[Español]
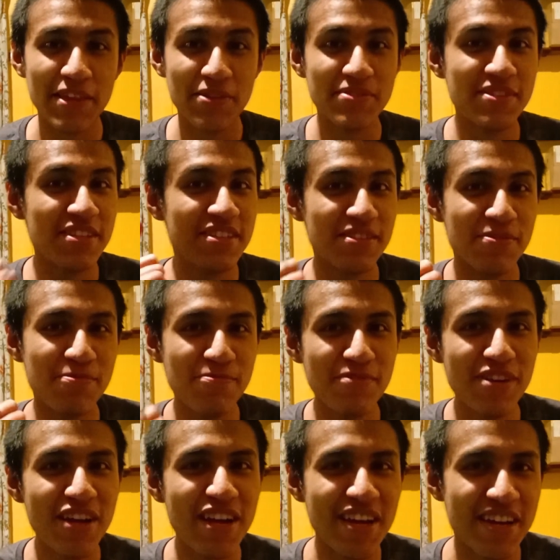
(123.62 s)
Entonces,
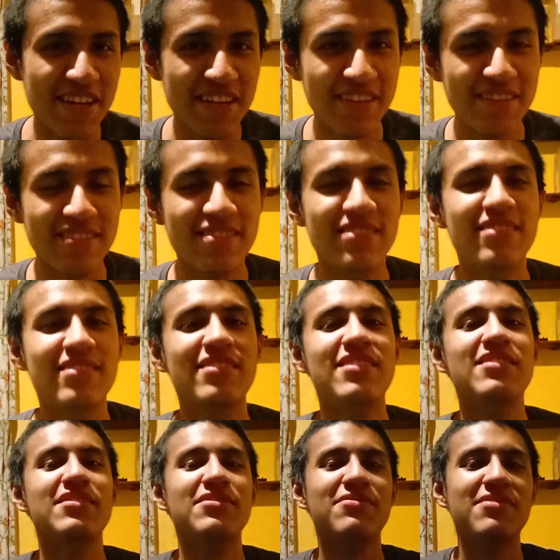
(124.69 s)
una,
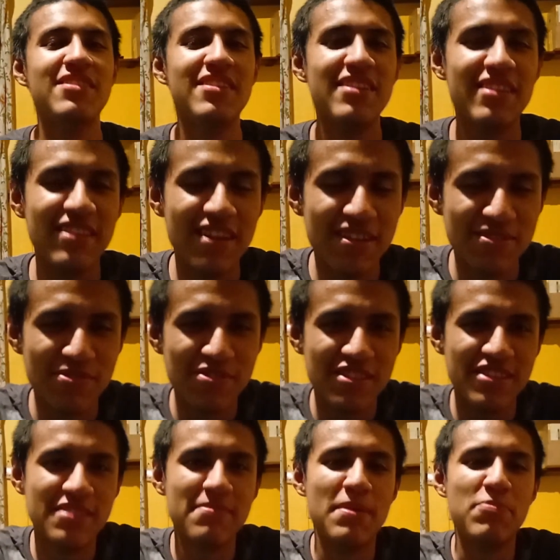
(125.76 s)
esa es una de las
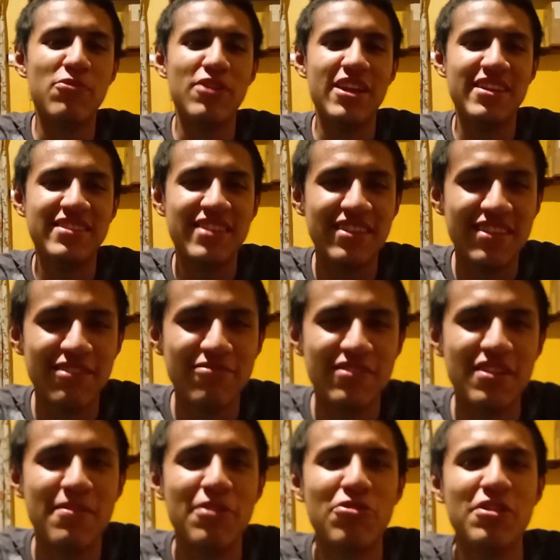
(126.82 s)
cosas que me molestan de un
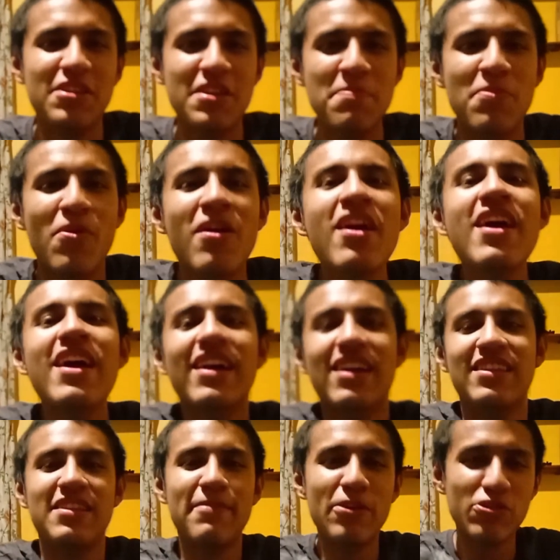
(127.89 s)
trabajo en equipo,
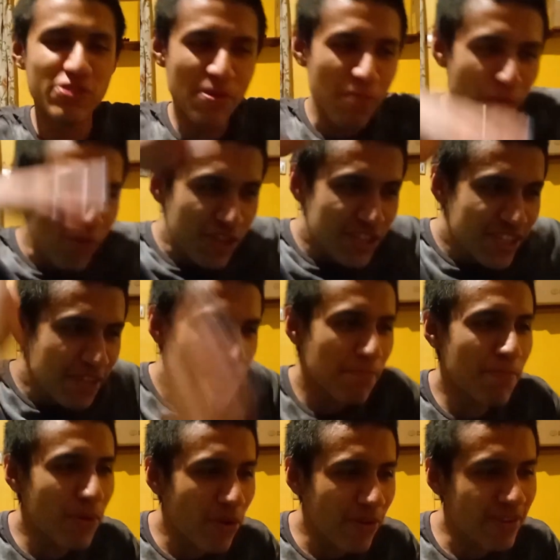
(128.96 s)
que el trabajo sea muy
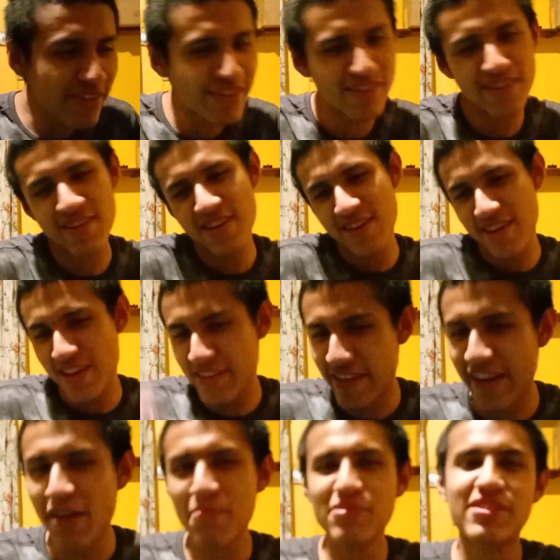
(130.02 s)
simplón y
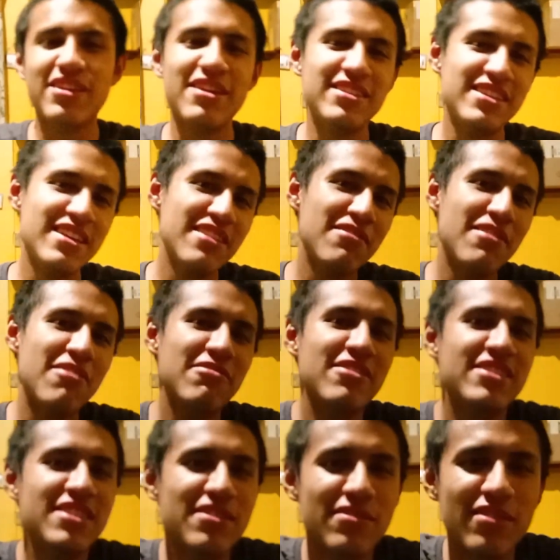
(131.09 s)
tengamos que hacerlo aún
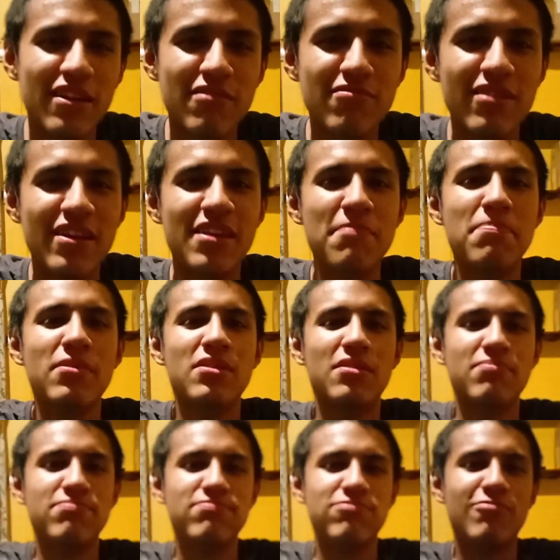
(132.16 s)
así en un equipo
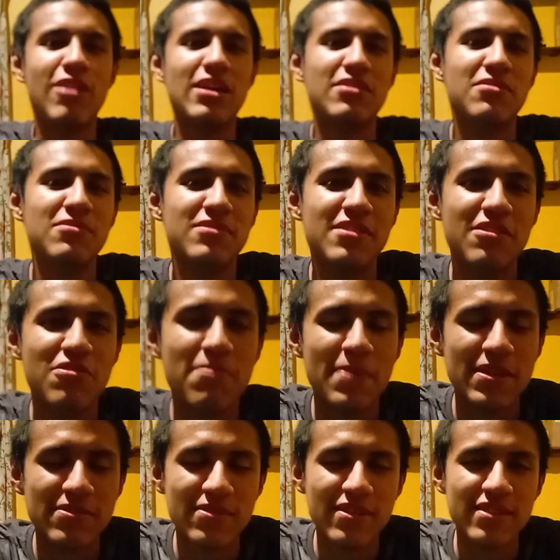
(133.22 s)
de cuatro o cinco
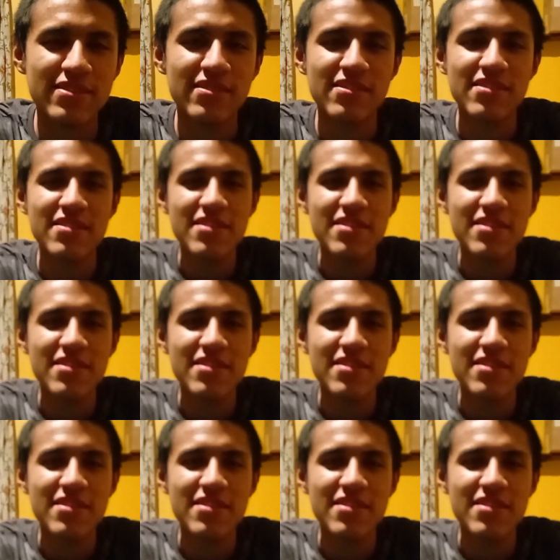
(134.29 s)
personas.